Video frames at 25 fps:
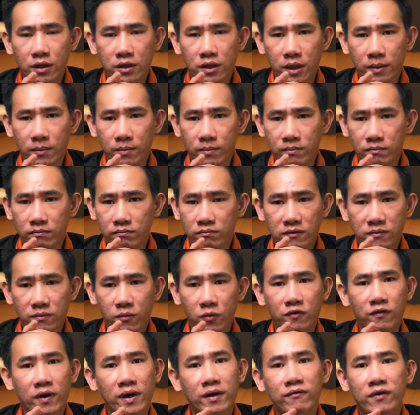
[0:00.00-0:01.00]
tầm
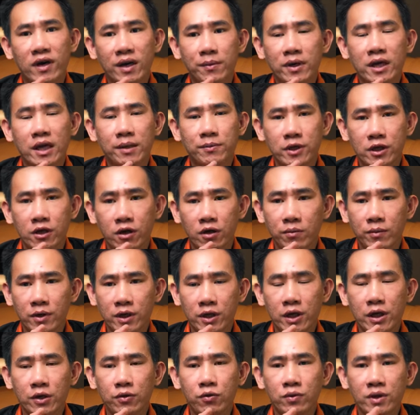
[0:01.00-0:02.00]
một vài ba năm gì đó, mà
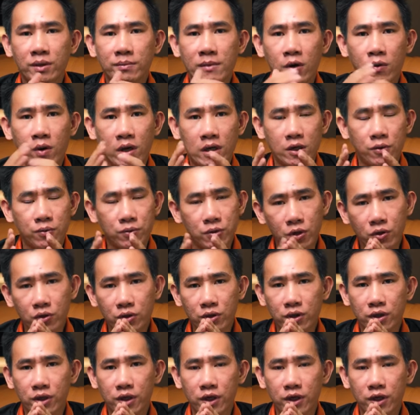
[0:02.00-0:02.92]
nếu chúng ta bảo quản không tốt